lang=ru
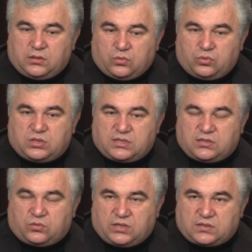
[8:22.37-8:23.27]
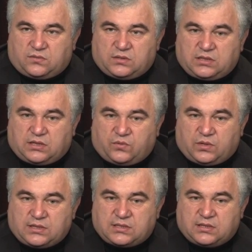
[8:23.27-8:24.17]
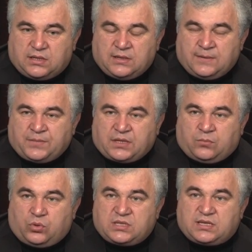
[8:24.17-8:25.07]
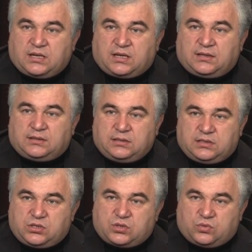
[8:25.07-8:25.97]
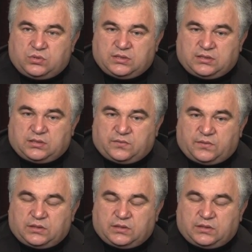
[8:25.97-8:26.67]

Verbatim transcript: Учится у нас в Владикавказе более 40 тысяч студентов.